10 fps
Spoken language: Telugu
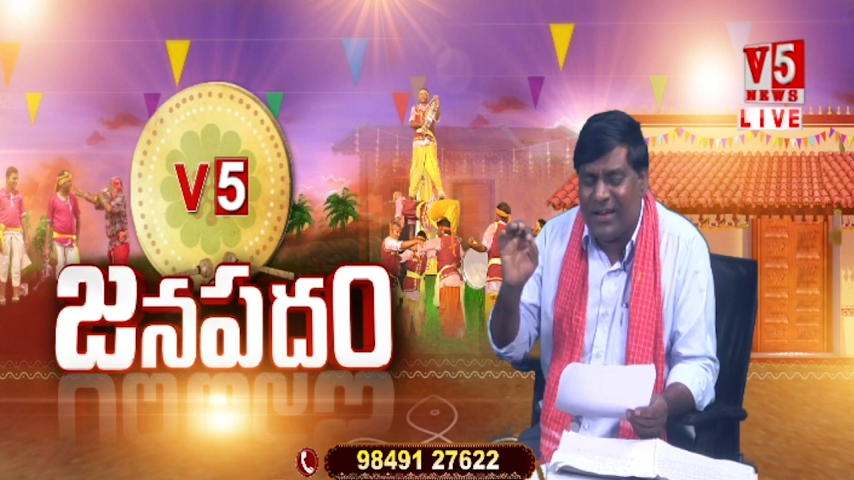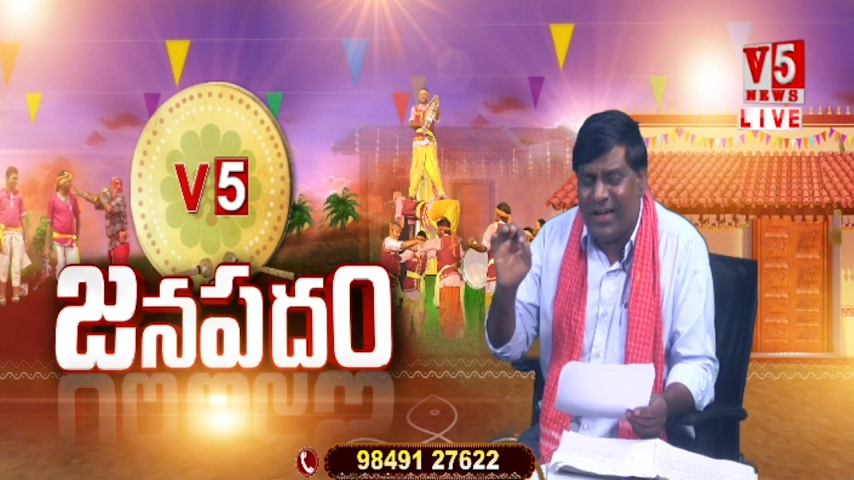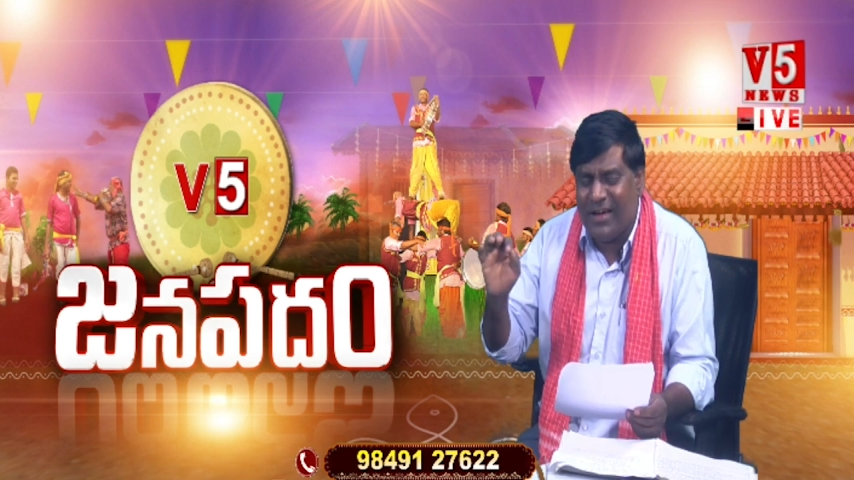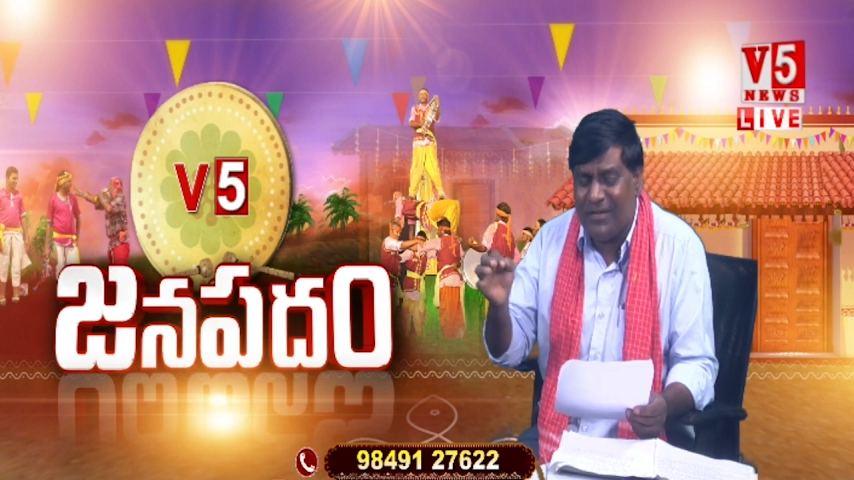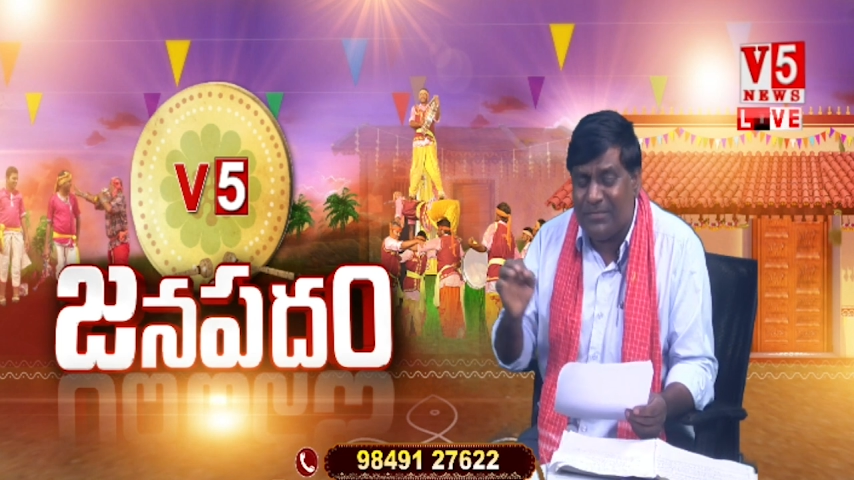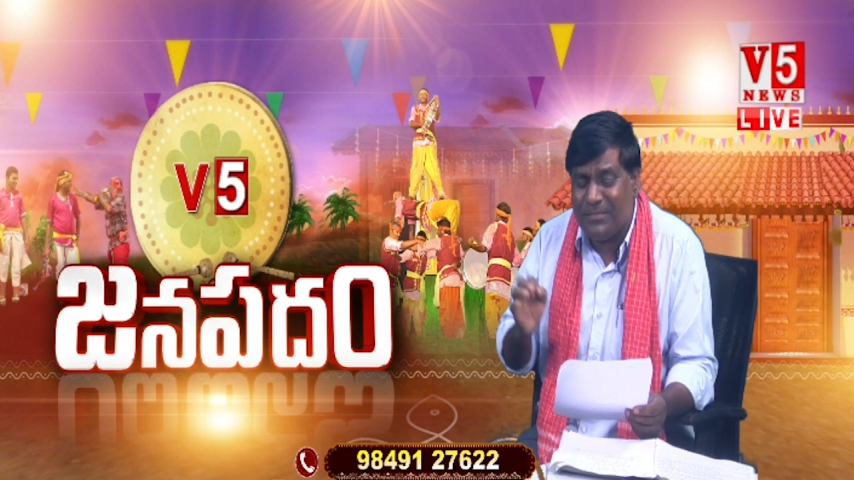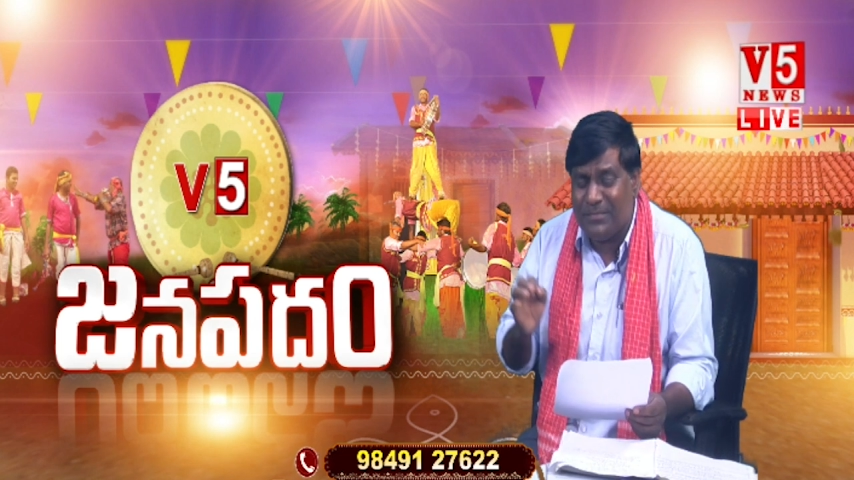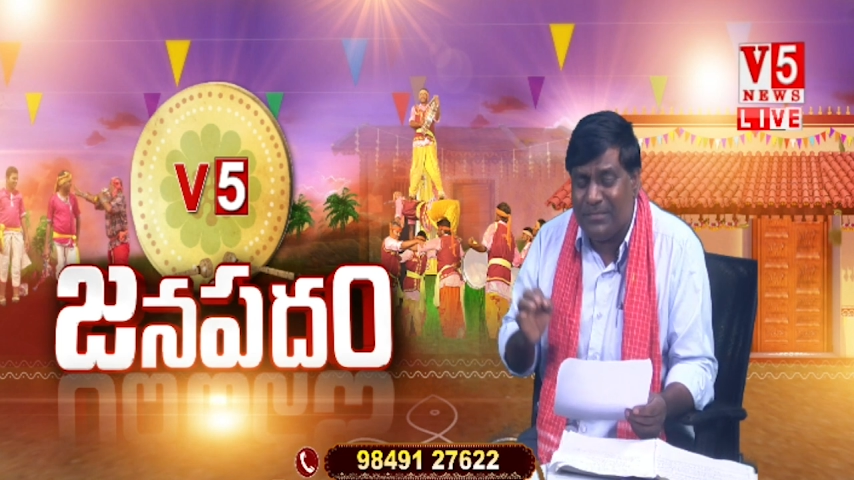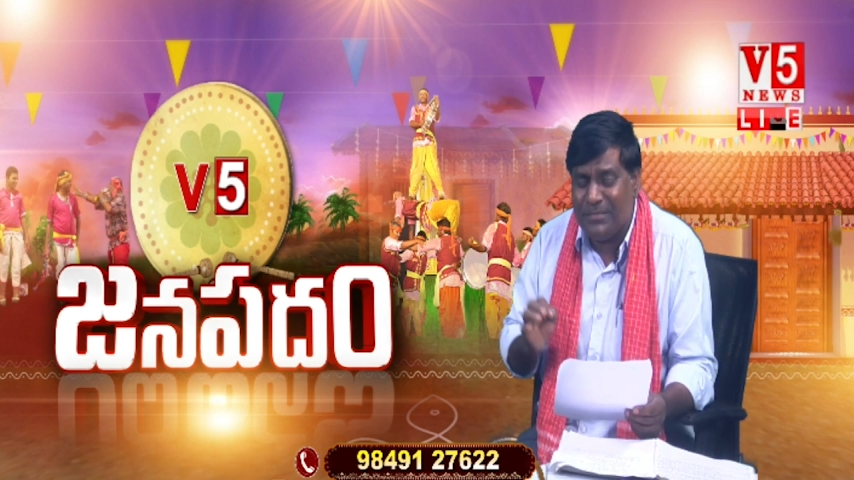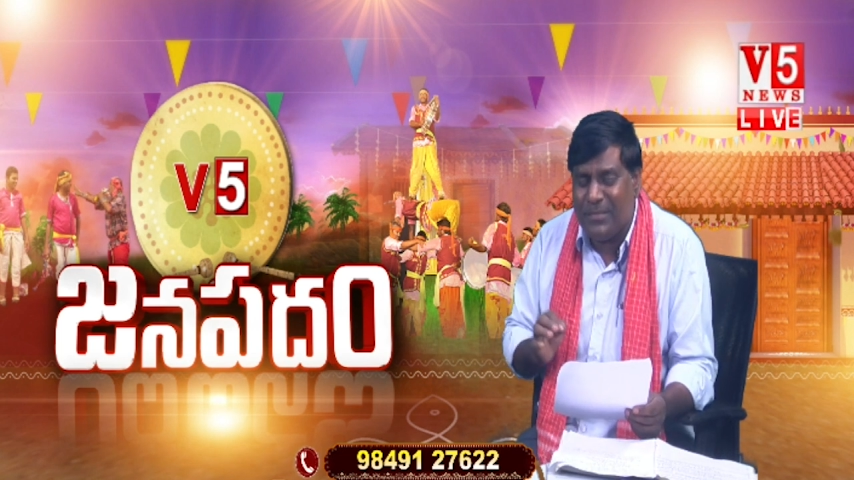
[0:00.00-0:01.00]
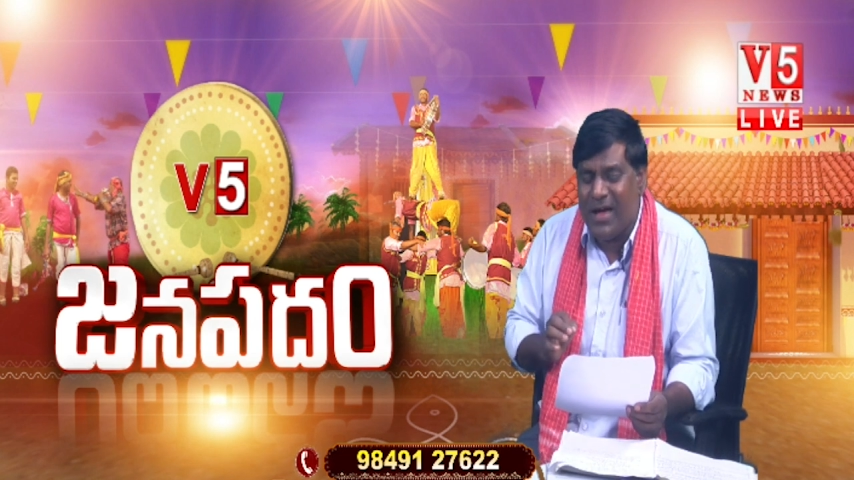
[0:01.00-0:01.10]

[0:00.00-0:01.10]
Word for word: రావమ్మ